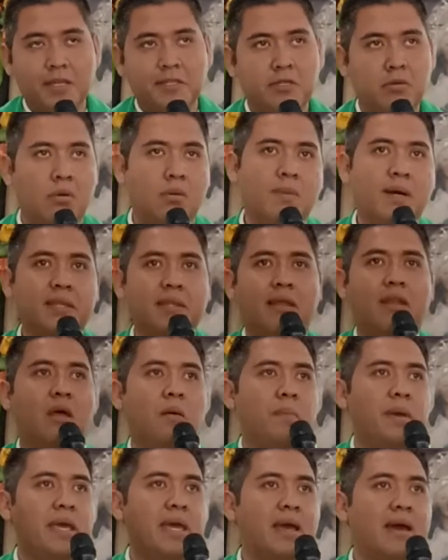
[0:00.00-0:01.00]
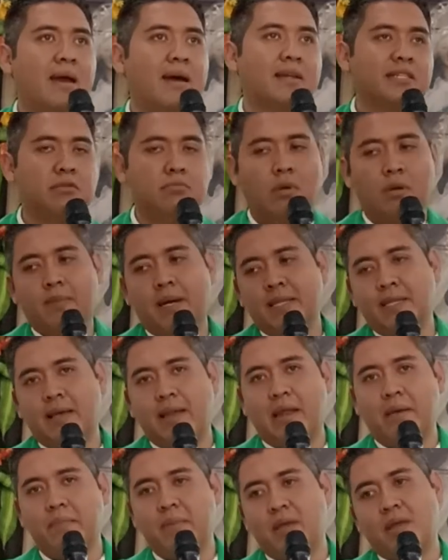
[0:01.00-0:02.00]
Si me mandan a mí, si me
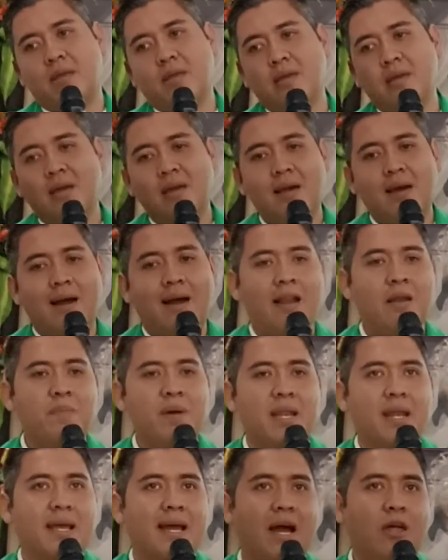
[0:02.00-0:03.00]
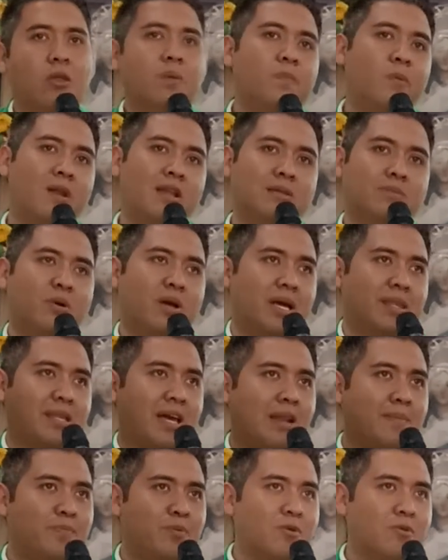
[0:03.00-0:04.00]
mandan a mí al mercado, pues les voy a
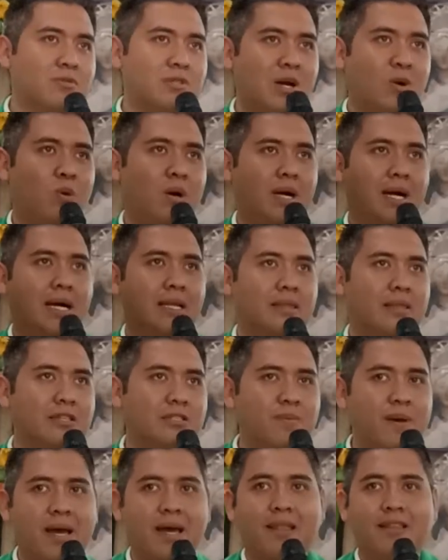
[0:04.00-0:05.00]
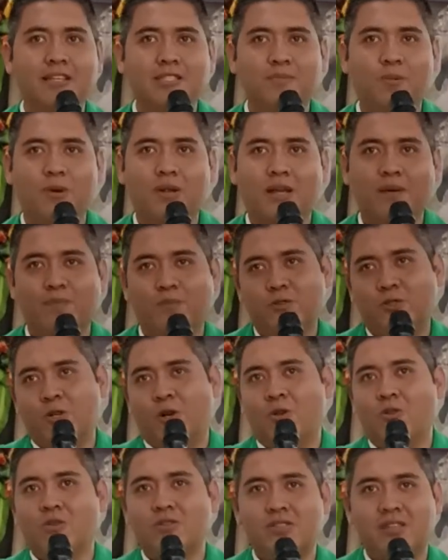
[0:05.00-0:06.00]
tener puros aguacates verdes, porque pues
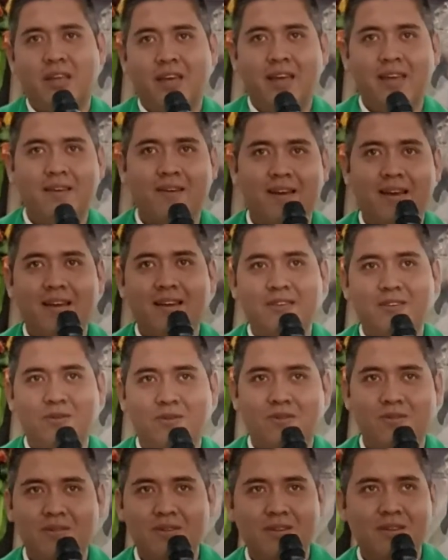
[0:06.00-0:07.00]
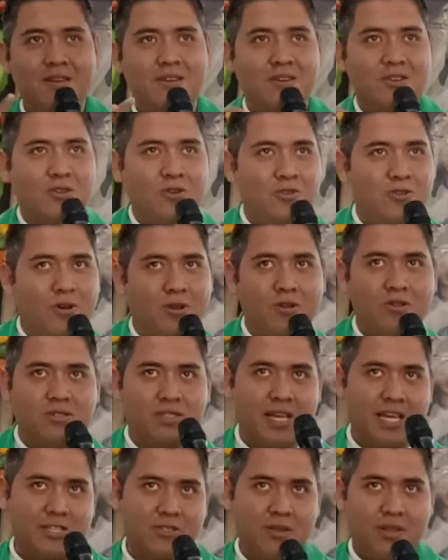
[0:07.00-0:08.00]
yo no sé, yo, yo, yo no
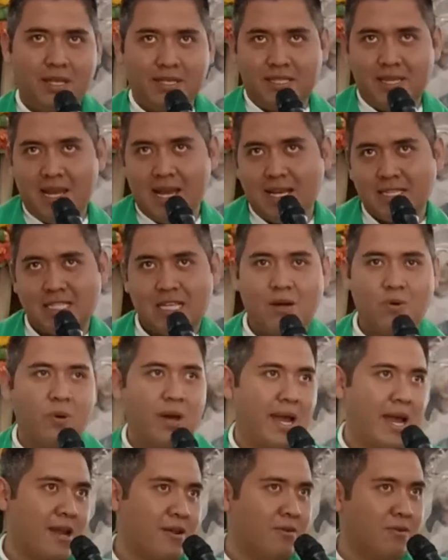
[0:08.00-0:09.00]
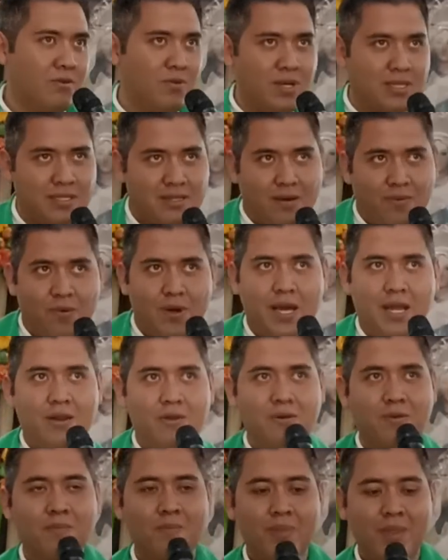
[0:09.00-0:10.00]
sé eso de si ya está bueno o no está
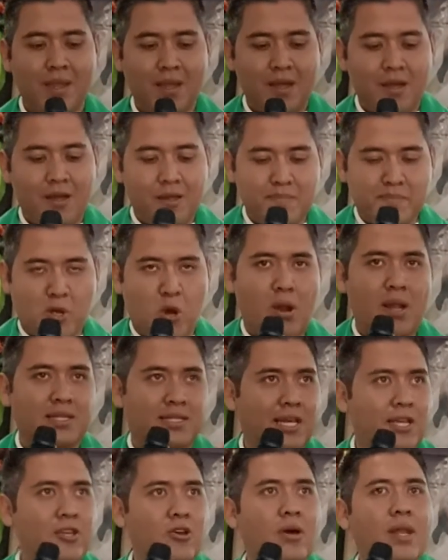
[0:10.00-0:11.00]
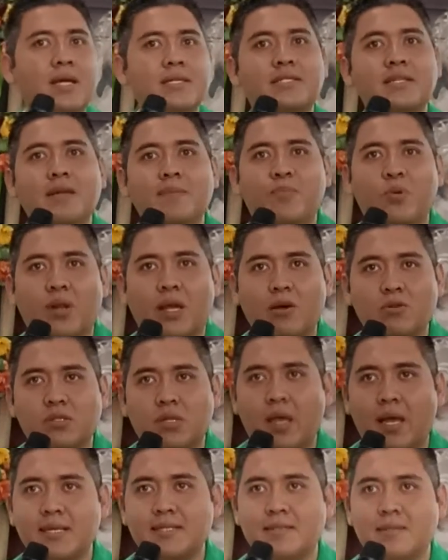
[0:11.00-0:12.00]
bueno. Pero la señora sí, porque
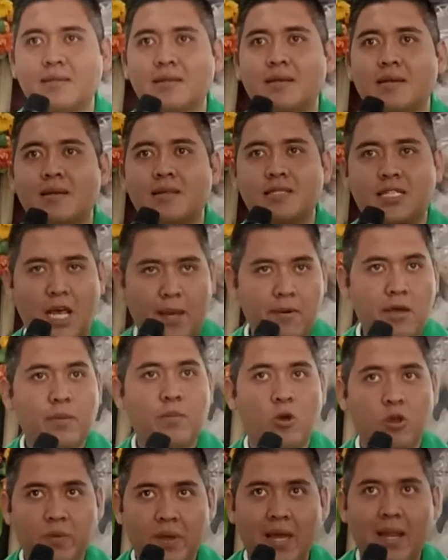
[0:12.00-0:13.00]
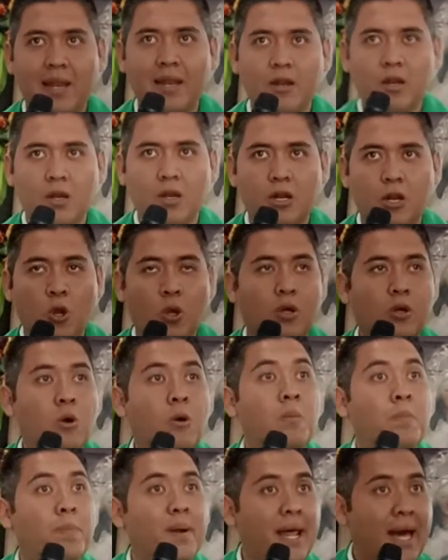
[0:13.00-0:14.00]
ustedes saben muy bien lo
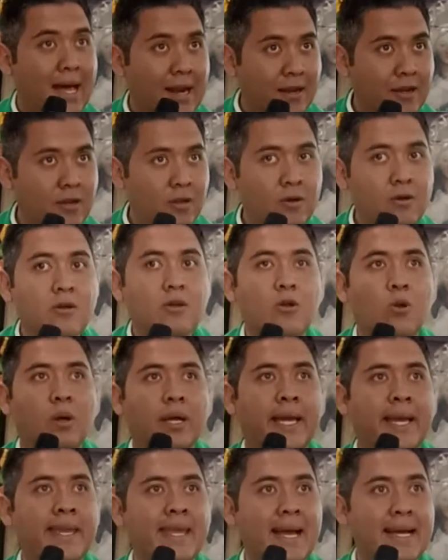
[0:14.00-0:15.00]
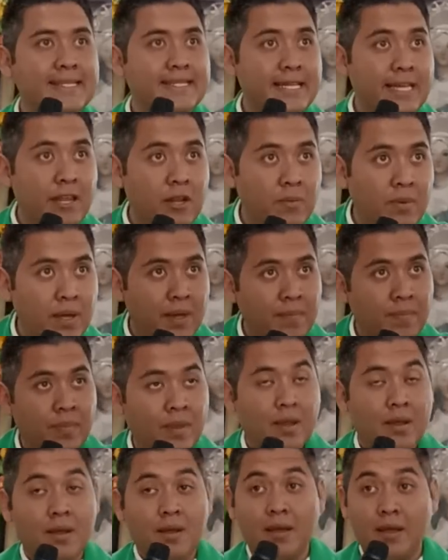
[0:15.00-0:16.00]
comprar, ¿no? Lo que ya
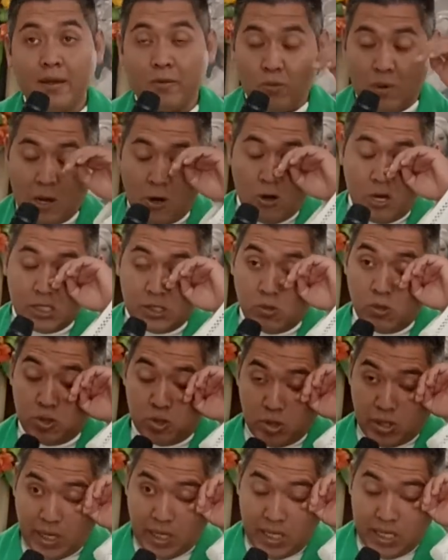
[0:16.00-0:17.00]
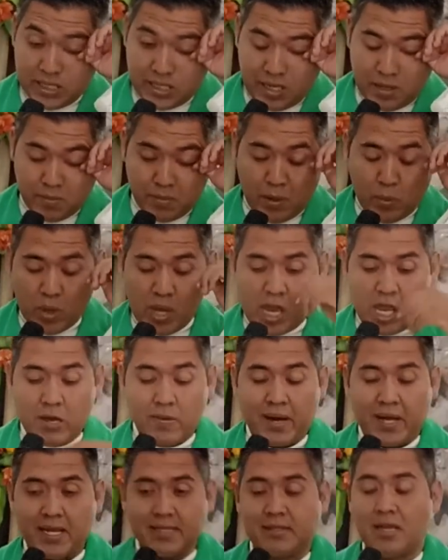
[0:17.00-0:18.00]
sirve. Luego escucho que dicen, me voy a
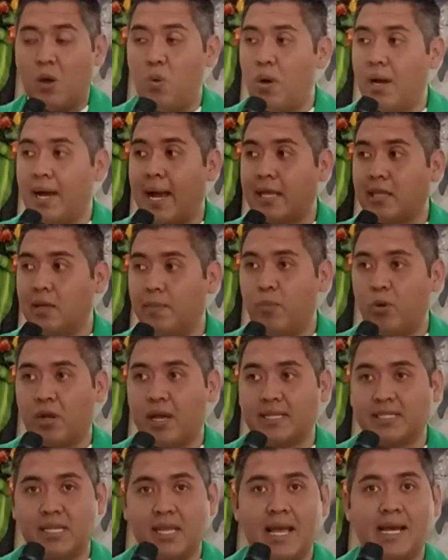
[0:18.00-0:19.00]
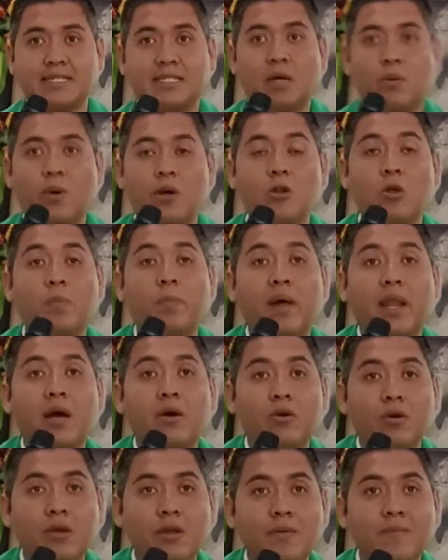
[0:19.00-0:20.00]
llevar ese aguacate porque este ya está bueno para
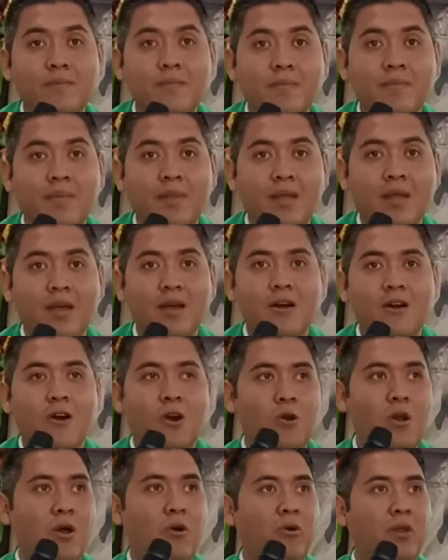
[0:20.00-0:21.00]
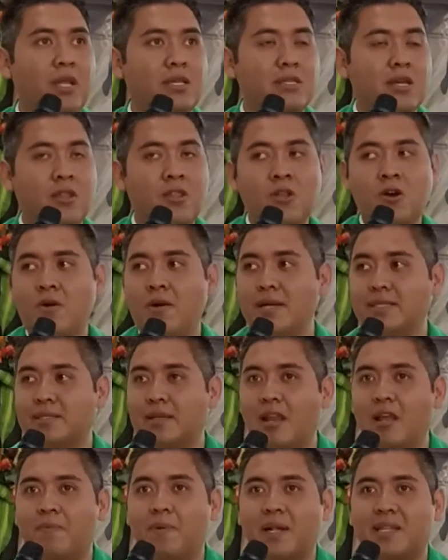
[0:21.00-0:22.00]
hoy. O luego dicen, no,
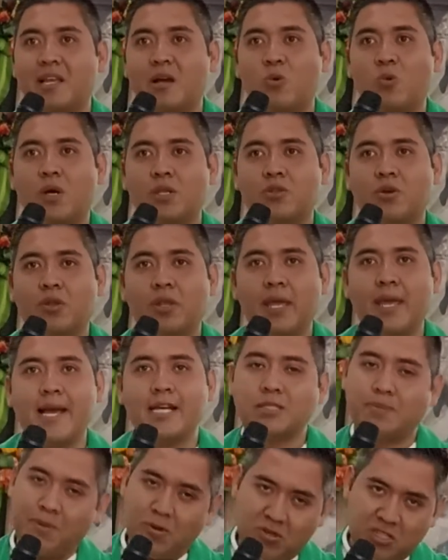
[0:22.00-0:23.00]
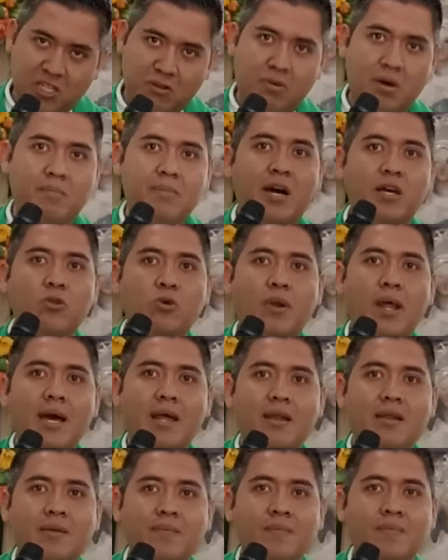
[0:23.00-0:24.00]
este le falta cuatro días, pero se va a
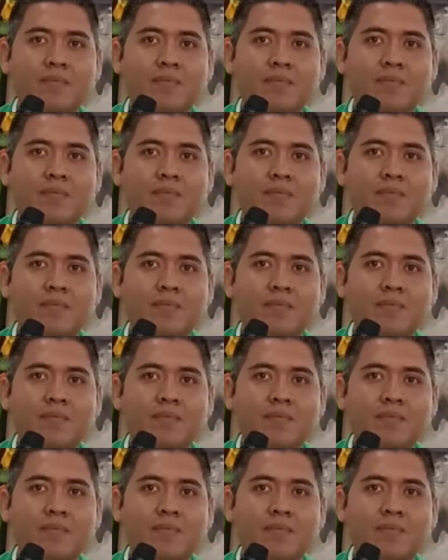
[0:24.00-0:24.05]
madurar.